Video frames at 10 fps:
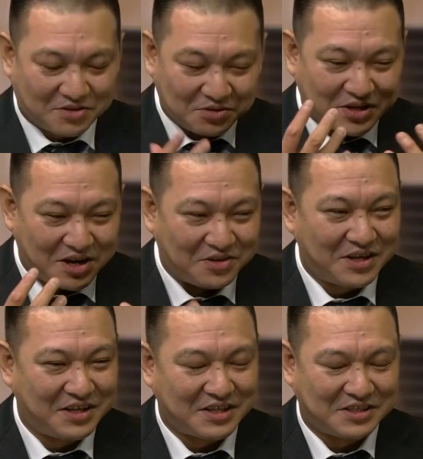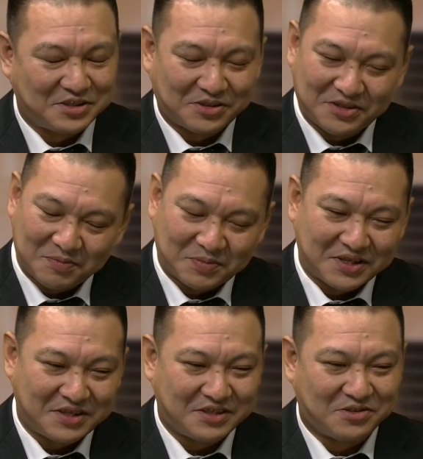この顔がねちょっと
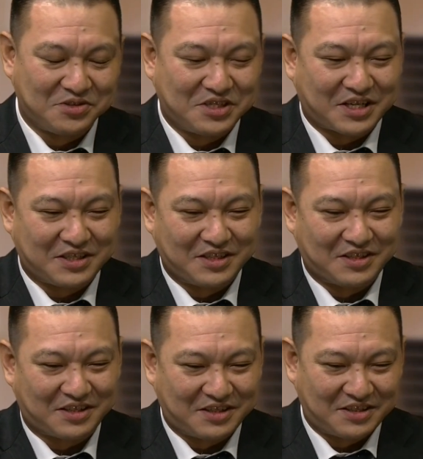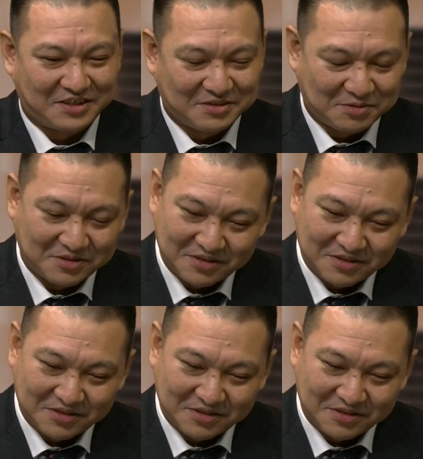やっぱ損しちゃってんだよね、あと